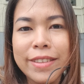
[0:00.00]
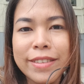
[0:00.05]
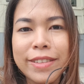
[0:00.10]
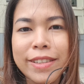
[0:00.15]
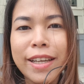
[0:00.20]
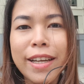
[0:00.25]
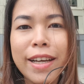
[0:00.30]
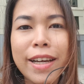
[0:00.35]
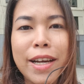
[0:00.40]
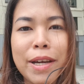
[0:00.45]
เจ
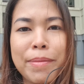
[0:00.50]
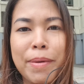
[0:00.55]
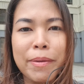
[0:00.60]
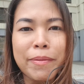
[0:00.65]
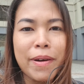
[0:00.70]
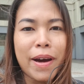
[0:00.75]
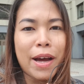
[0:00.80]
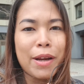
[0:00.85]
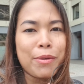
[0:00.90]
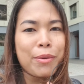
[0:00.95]
อแบบ
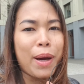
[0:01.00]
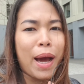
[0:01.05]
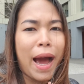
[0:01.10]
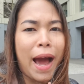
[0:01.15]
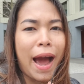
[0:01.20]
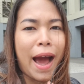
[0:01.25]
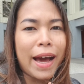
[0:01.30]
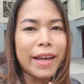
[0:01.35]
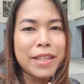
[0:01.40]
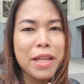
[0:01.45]
ว่าลูกค้า
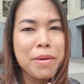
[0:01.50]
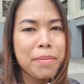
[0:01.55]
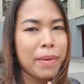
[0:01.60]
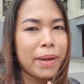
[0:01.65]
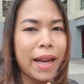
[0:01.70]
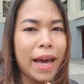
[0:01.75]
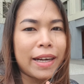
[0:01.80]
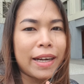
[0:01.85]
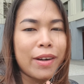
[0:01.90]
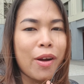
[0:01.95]
ที่มา
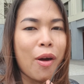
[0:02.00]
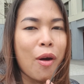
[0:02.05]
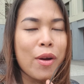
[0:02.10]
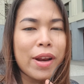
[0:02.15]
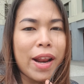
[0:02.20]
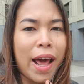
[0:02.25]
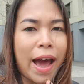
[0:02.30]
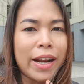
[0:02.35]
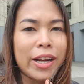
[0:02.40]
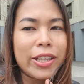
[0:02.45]
นั่งนอก
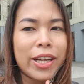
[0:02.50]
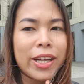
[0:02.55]
ร้านแล้ว